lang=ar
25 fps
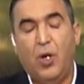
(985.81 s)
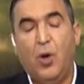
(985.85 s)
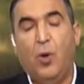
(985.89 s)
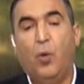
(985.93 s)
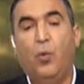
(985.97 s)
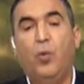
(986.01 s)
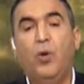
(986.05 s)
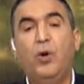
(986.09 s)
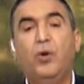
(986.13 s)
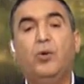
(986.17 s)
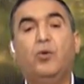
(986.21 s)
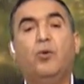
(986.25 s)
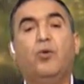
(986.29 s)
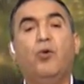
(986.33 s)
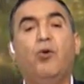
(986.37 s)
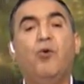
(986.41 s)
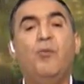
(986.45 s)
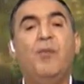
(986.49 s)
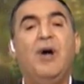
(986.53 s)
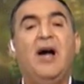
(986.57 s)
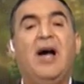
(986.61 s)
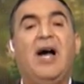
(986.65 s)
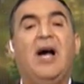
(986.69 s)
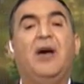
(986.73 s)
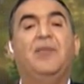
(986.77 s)

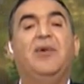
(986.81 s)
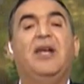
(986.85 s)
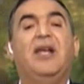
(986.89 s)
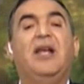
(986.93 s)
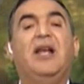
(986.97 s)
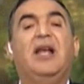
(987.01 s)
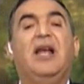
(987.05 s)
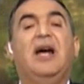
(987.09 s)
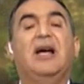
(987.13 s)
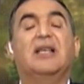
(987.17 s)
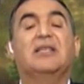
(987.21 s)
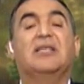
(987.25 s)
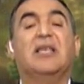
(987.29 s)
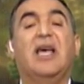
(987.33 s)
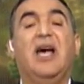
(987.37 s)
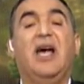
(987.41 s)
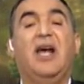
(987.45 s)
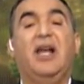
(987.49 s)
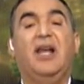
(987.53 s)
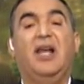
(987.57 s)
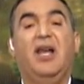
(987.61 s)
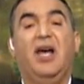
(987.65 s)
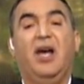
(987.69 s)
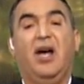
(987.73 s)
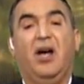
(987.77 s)
والكومة عمايلها
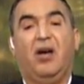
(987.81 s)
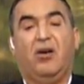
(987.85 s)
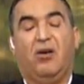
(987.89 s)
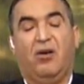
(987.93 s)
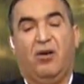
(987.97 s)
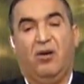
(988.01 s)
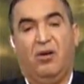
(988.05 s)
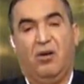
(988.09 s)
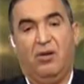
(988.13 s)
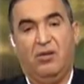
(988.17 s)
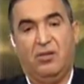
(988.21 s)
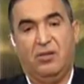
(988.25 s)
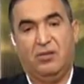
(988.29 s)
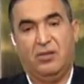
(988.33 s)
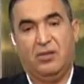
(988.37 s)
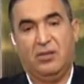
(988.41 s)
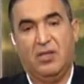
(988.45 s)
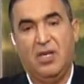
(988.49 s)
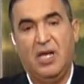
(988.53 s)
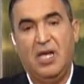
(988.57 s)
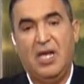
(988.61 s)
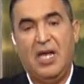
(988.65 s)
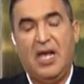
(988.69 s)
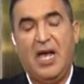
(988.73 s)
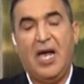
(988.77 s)
سهلة خالص
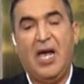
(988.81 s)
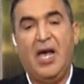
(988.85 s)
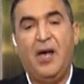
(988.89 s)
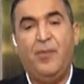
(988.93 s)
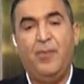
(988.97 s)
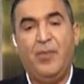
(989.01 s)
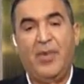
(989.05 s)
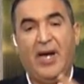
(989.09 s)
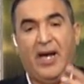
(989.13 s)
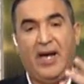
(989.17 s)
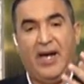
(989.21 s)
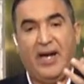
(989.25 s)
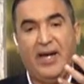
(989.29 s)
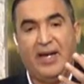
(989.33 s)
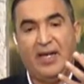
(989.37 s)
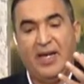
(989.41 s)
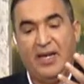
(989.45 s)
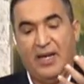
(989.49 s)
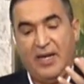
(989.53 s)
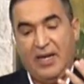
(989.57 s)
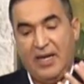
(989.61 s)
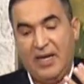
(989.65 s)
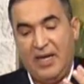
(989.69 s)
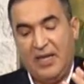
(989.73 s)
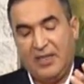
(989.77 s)
أهم حاجة
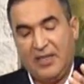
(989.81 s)
آه،